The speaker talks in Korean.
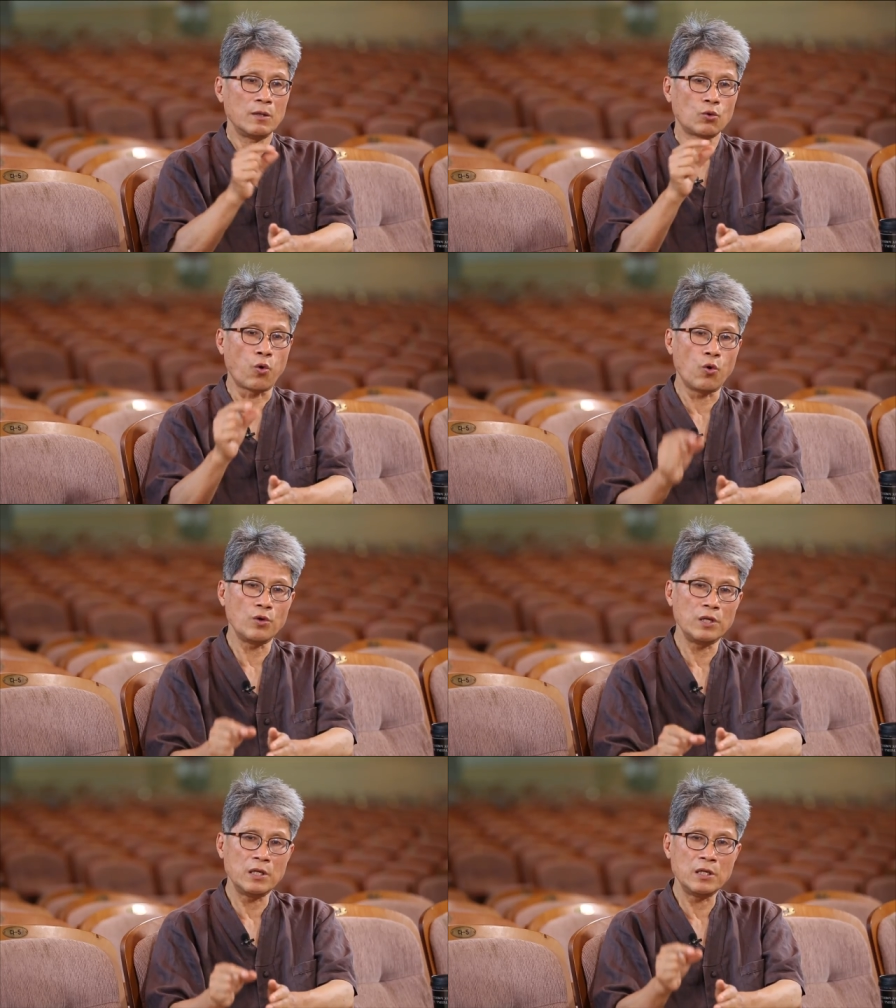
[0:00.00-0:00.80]

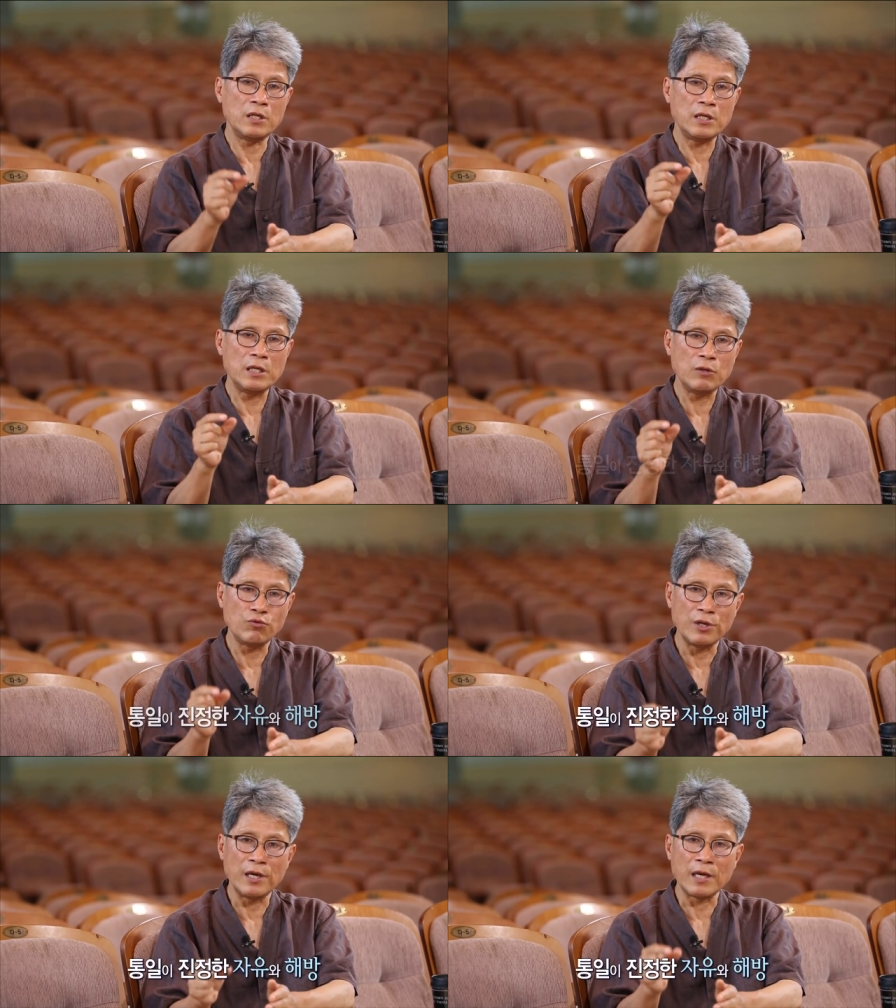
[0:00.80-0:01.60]
통일이
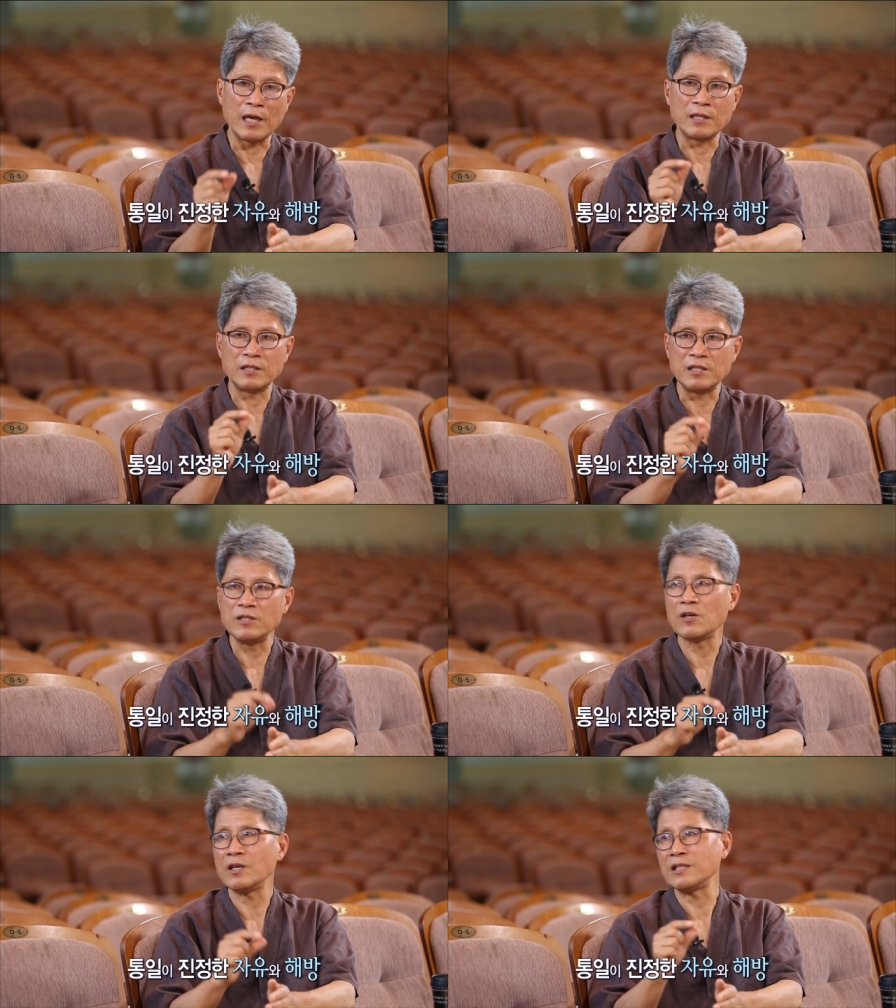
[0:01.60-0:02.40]
우리에게
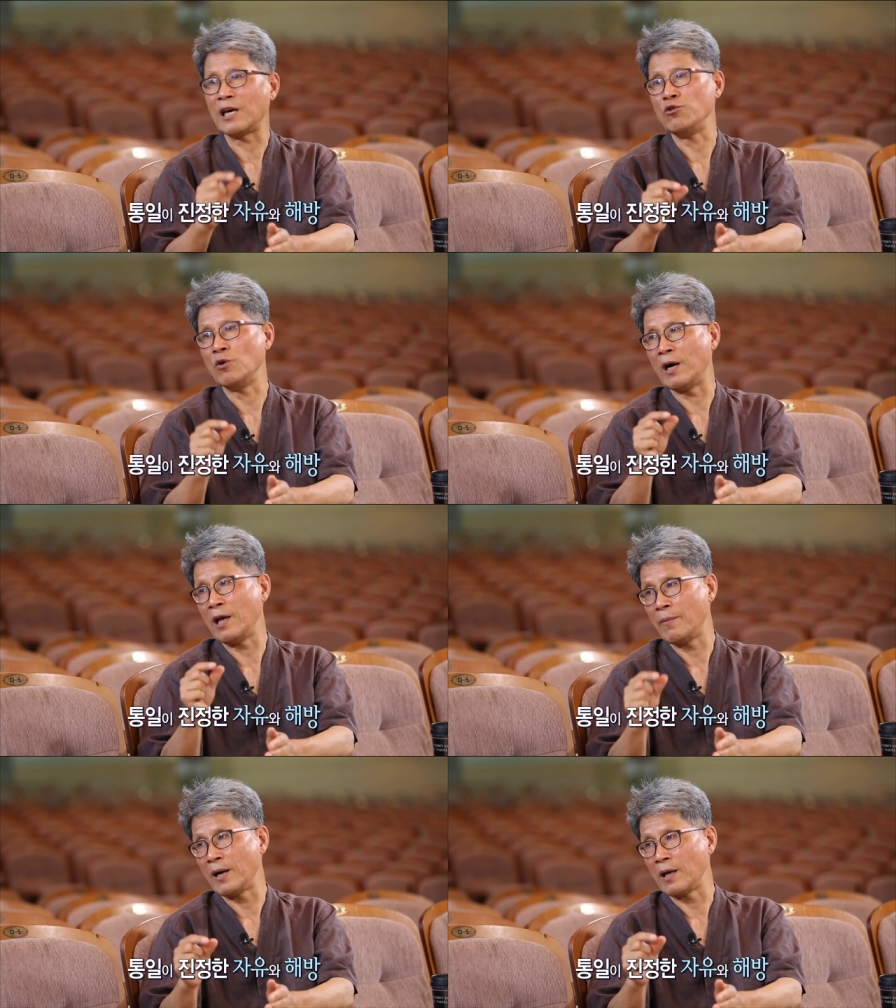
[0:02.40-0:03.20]
진정한 자유와
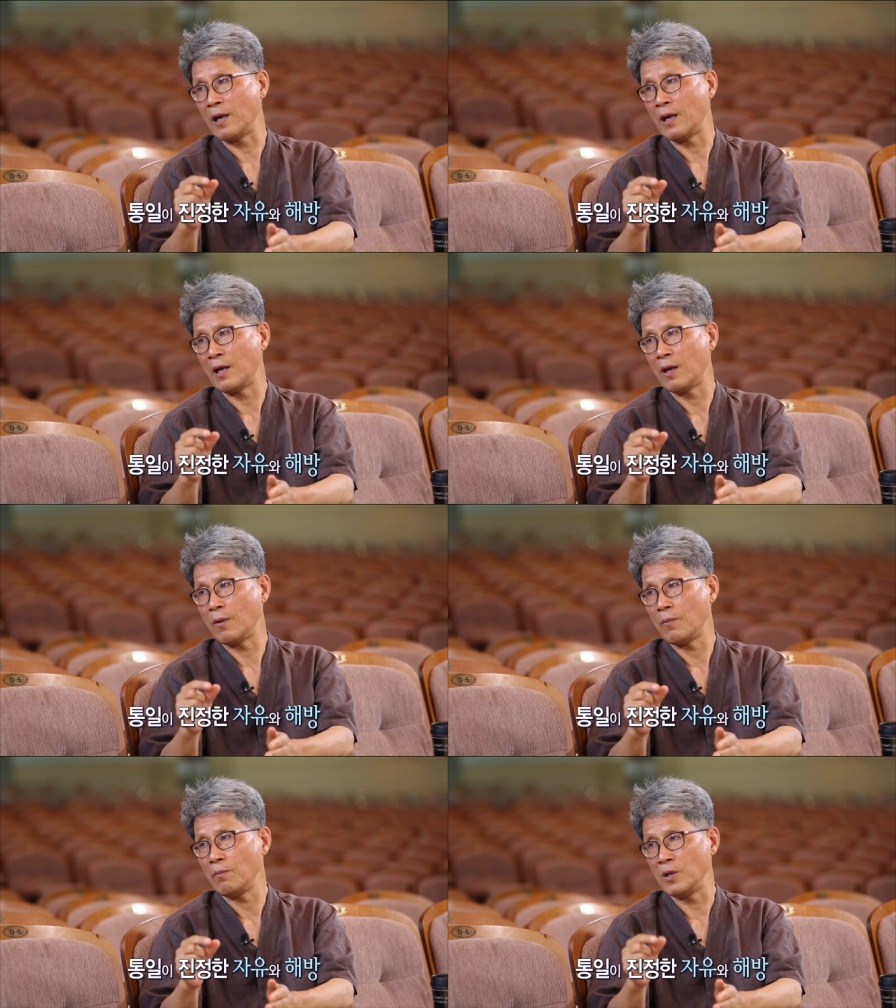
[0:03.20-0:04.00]
해방의
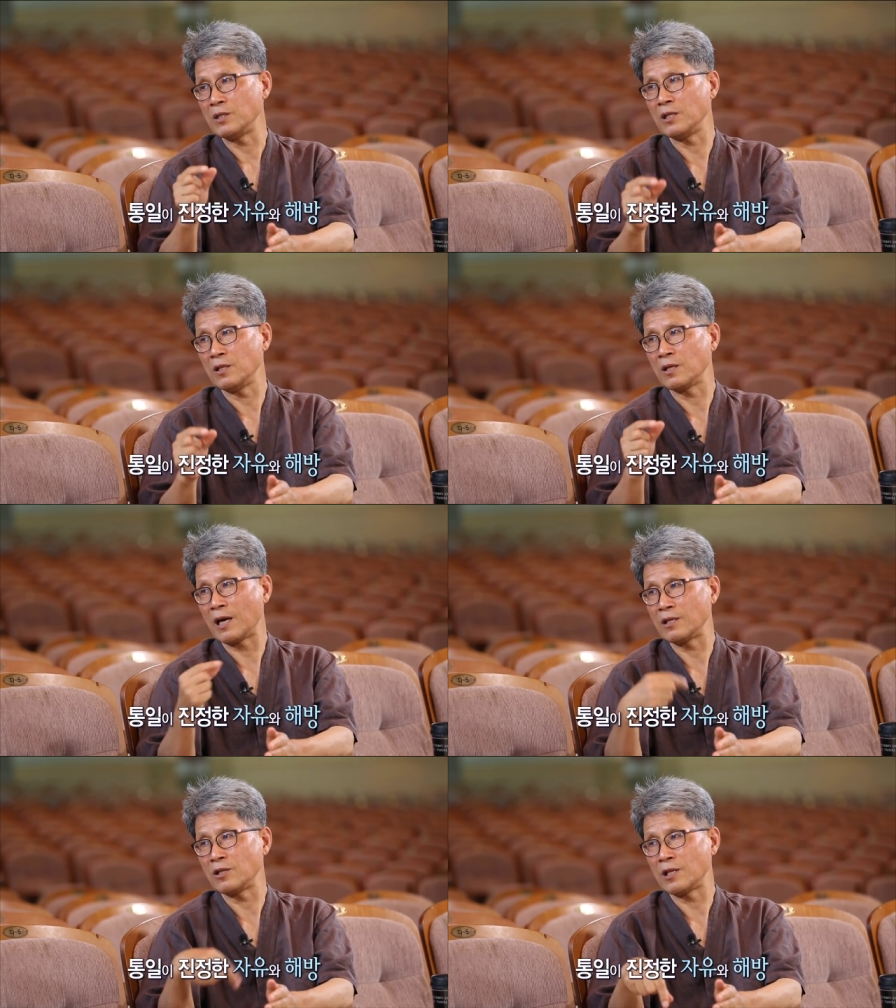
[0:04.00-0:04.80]
음. 메시지를
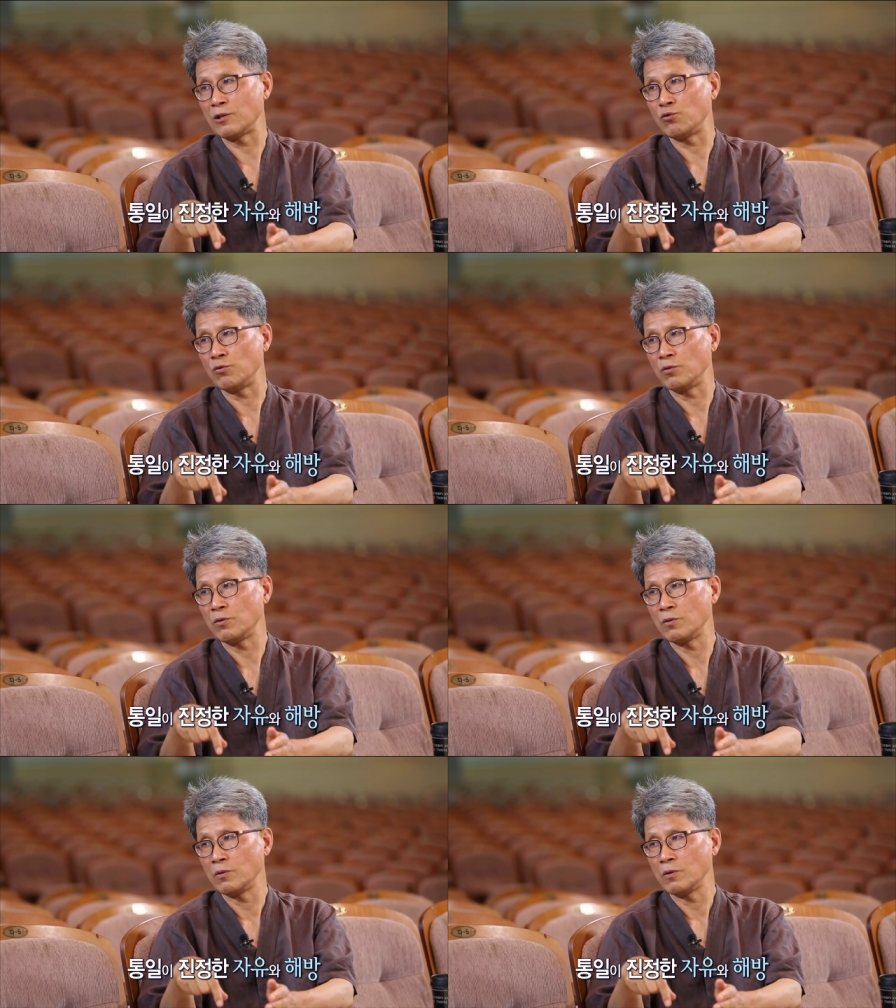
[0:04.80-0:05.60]
가르쳐다 주는
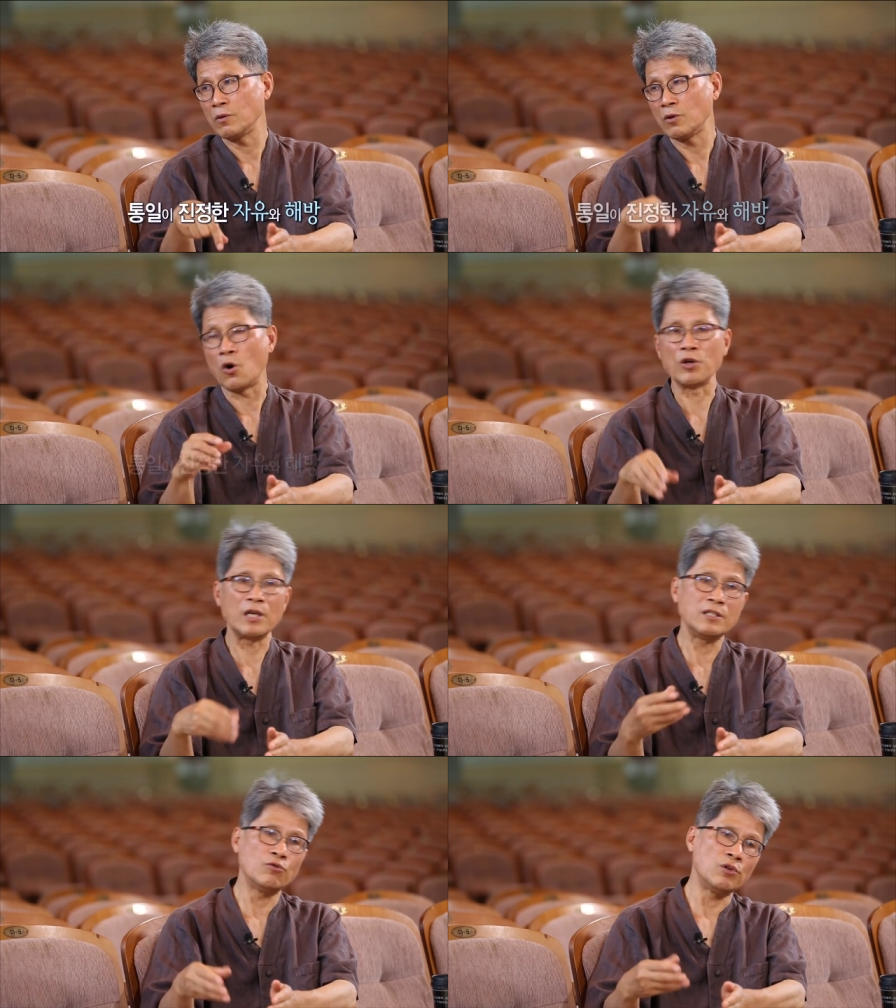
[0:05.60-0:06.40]
거기에
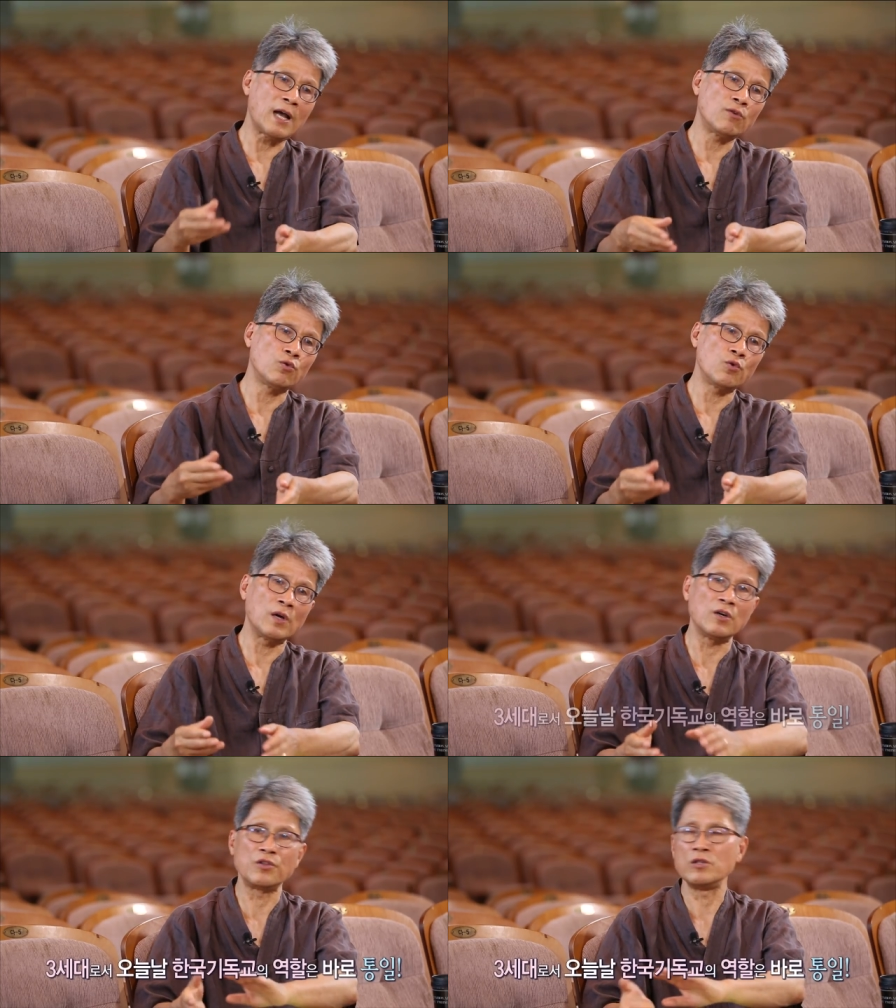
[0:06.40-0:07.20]
이제 우리 한국
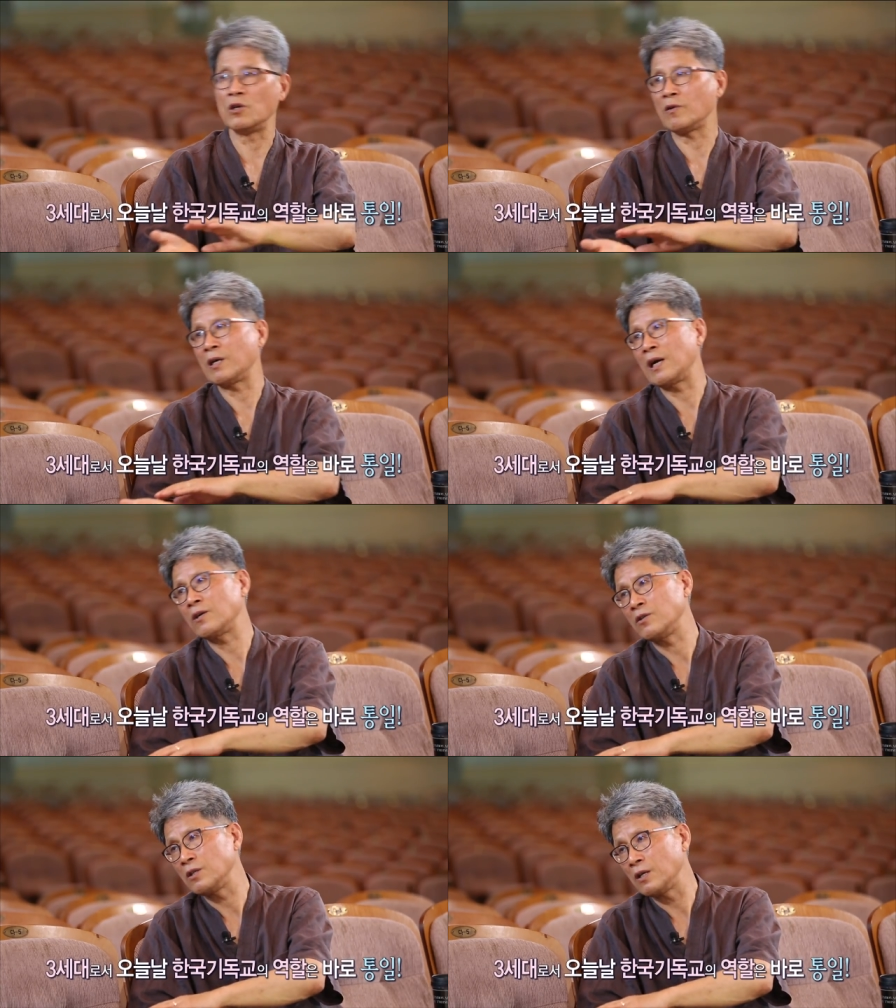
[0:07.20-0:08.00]
교회가 어떤 역할을 할
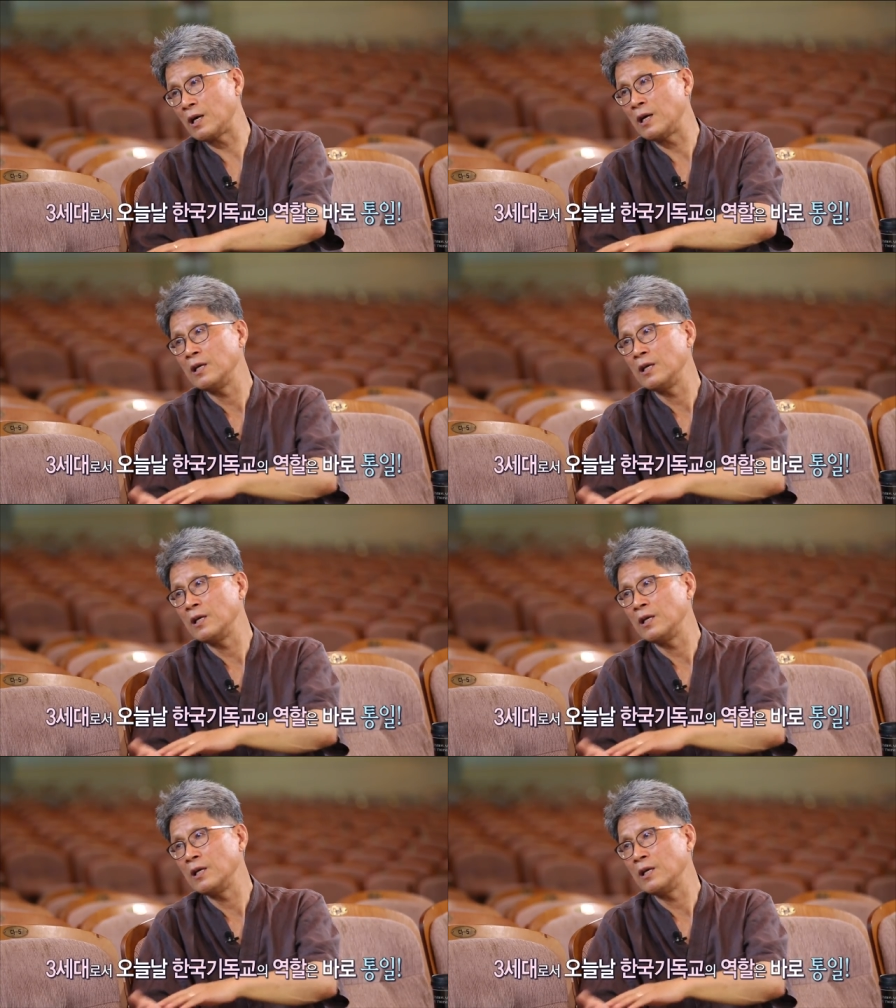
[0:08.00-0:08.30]
것인가